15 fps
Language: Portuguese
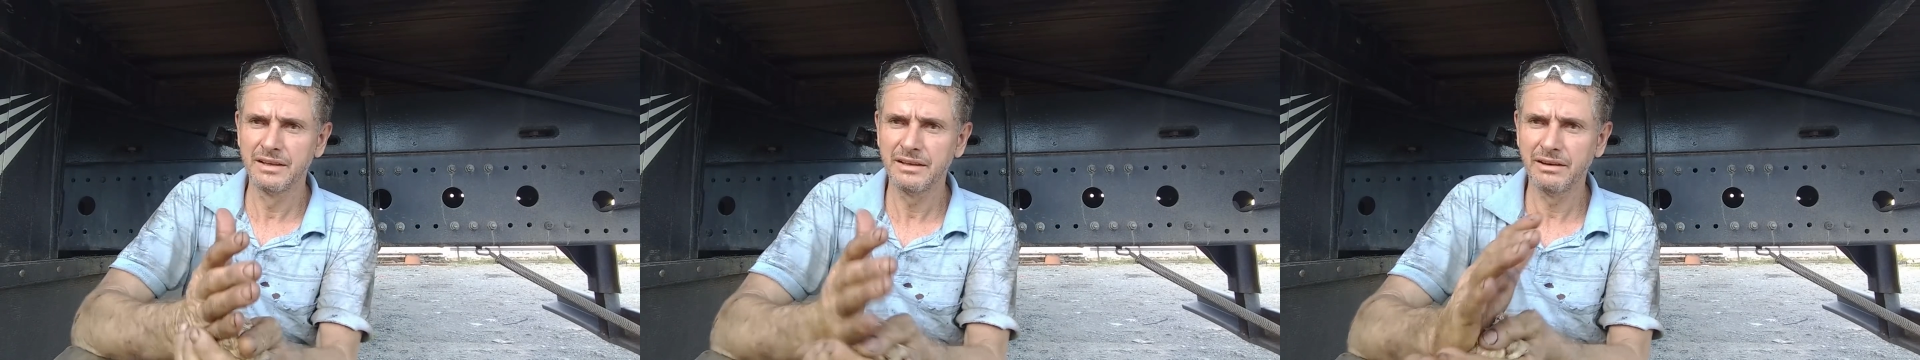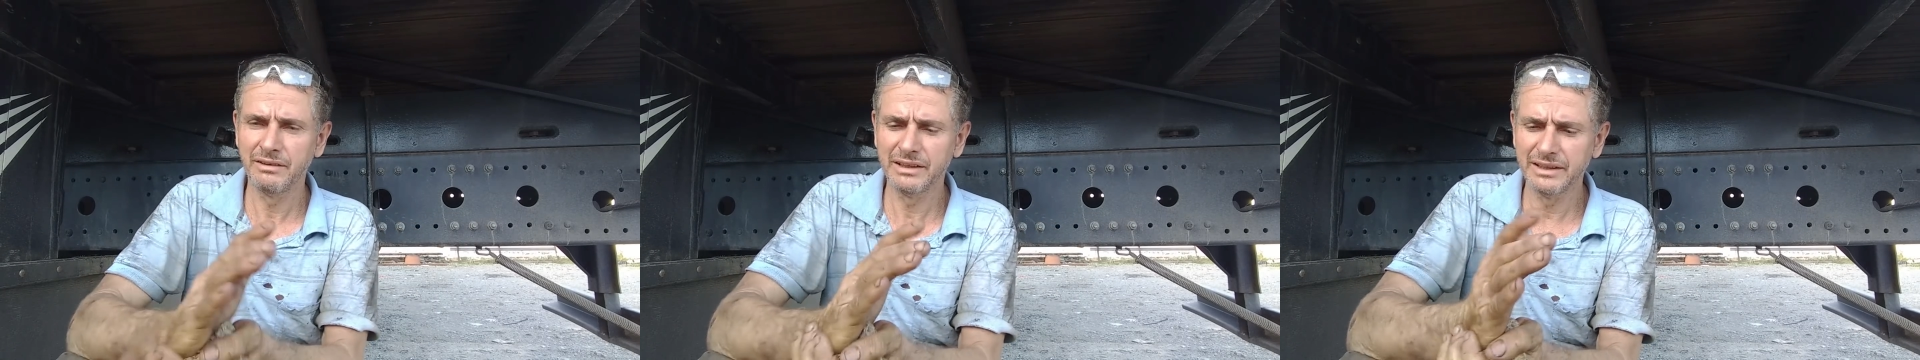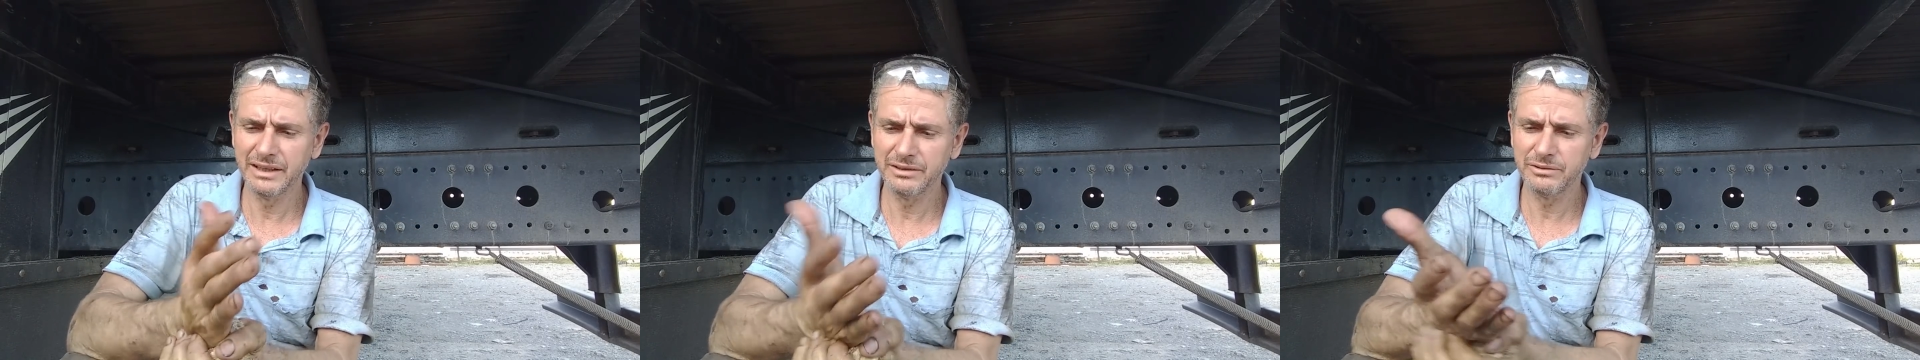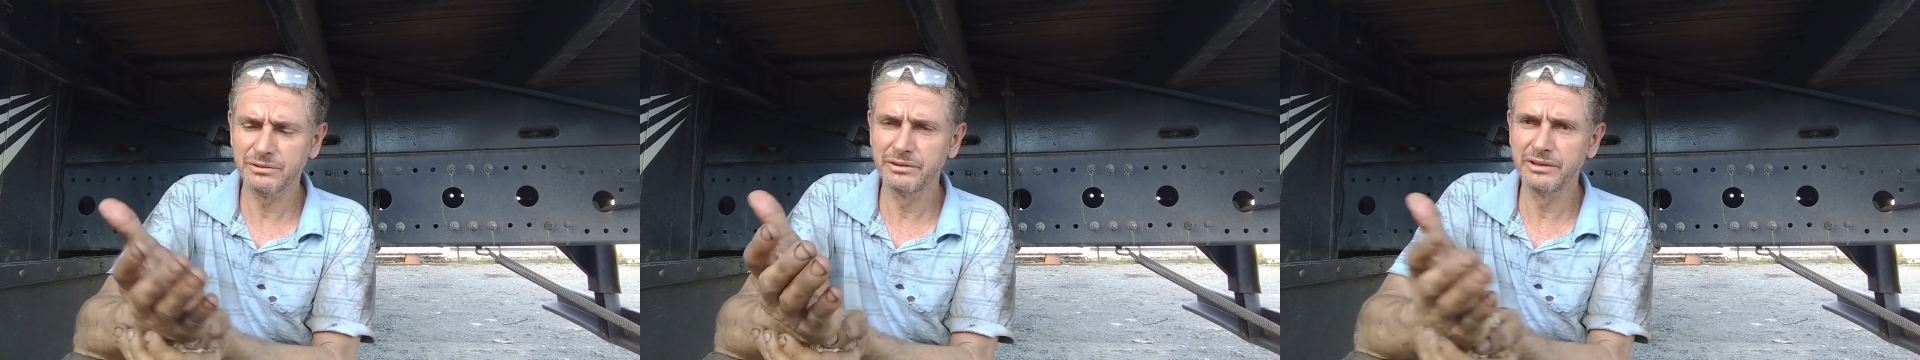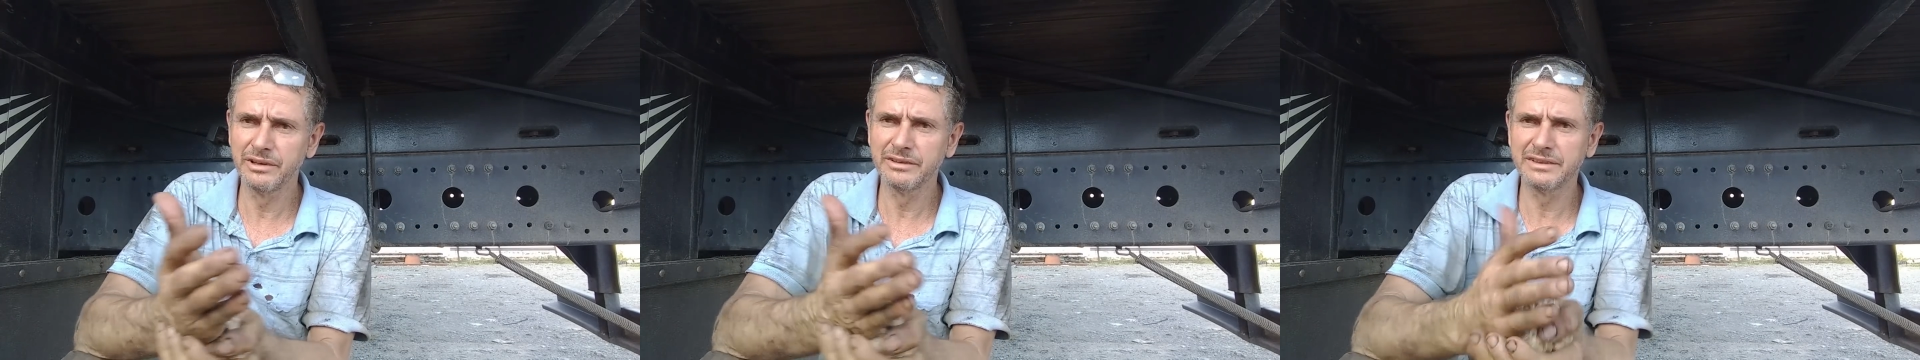É uma das
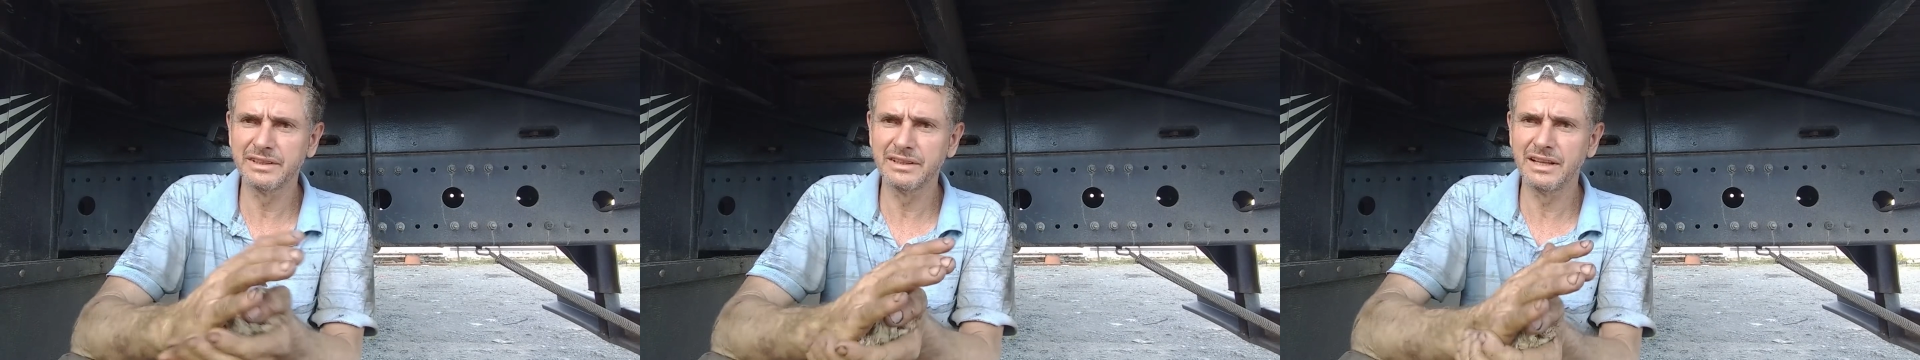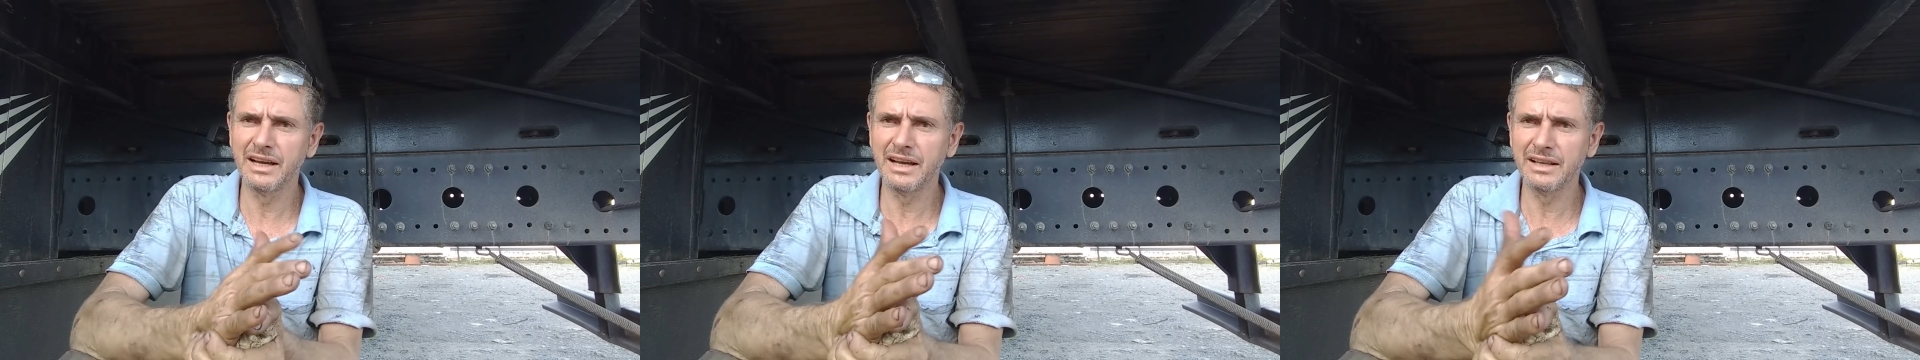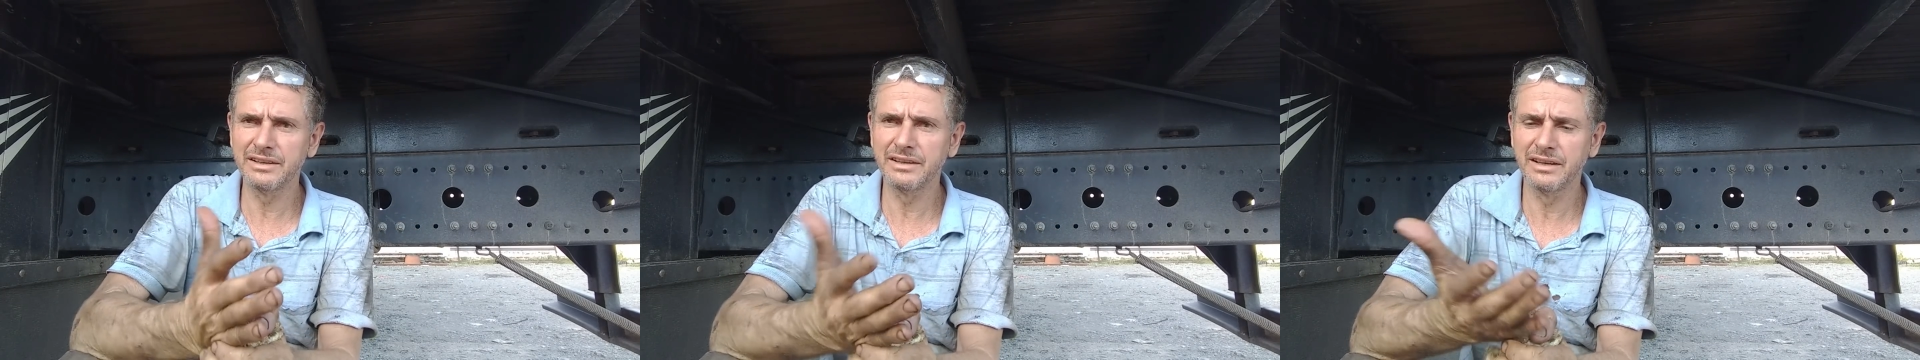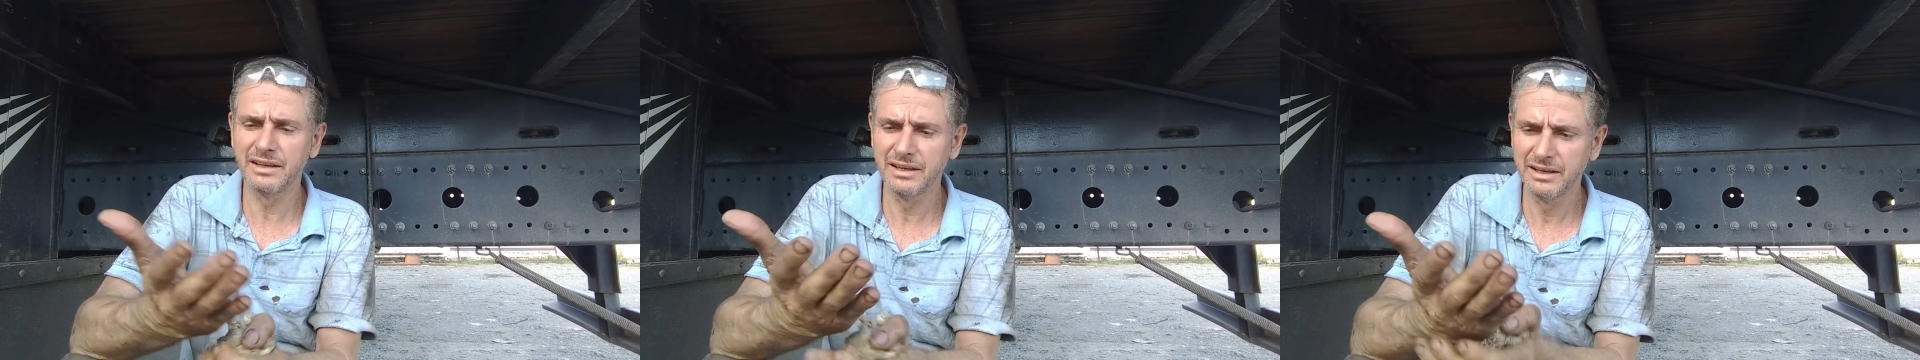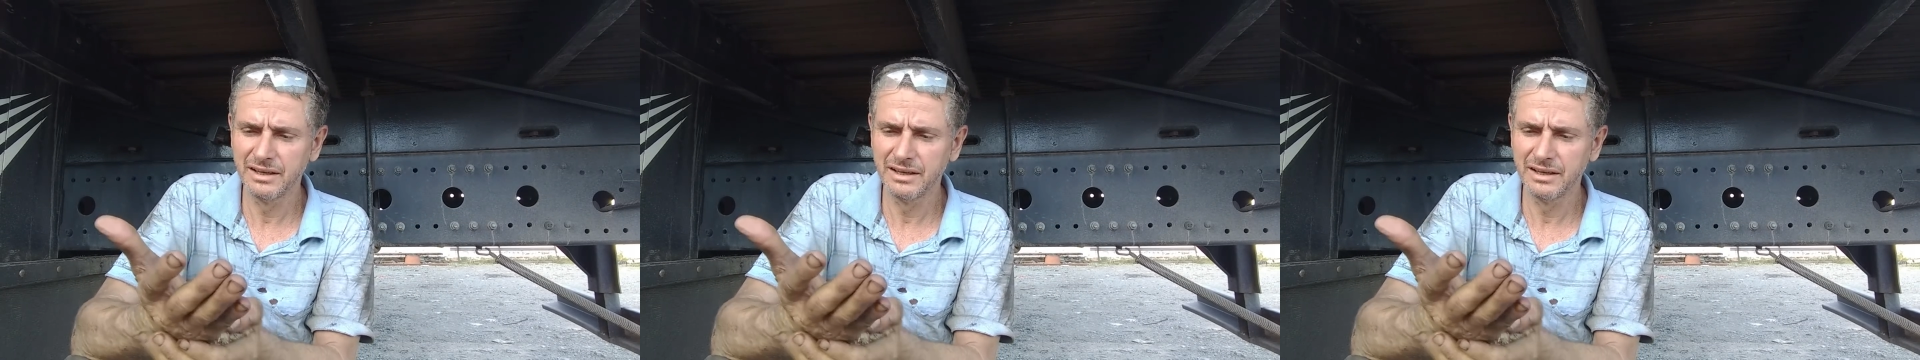curiosidades